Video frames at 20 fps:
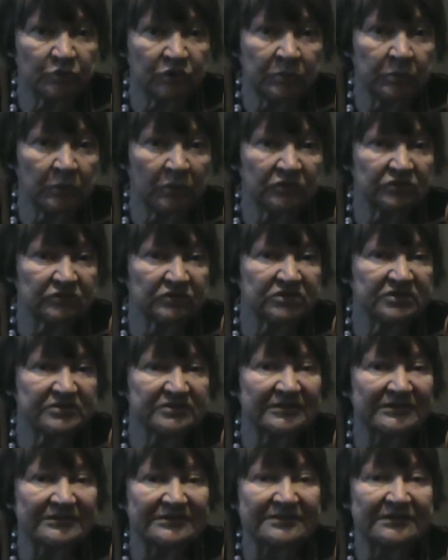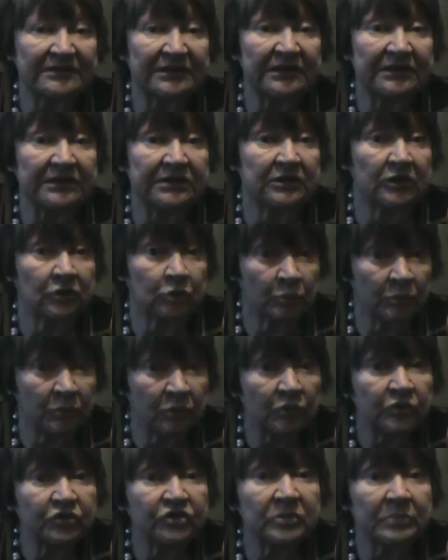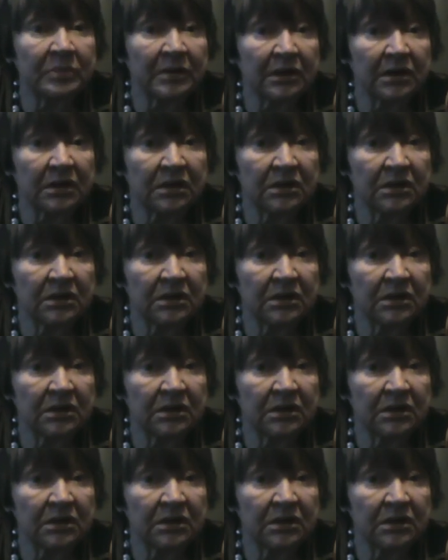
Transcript: ребенку не сказали «я люблю тебя».